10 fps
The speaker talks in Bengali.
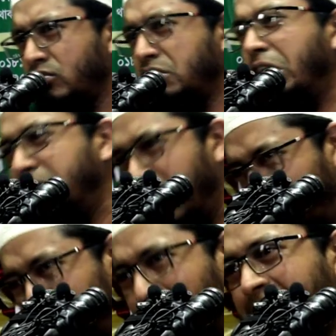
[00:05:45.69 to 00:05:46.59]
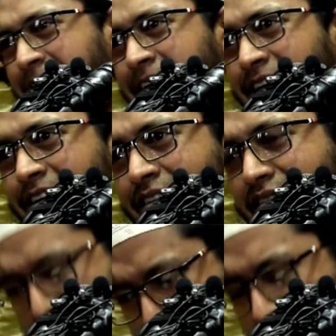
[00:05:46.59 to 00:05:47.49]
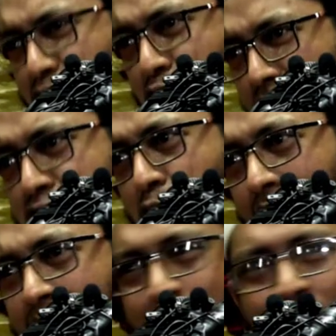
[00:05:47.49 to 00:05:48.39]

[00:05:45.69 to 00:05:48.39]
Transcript: কি দিয়ে বুঝাই আজকে এতদিন চলে গেল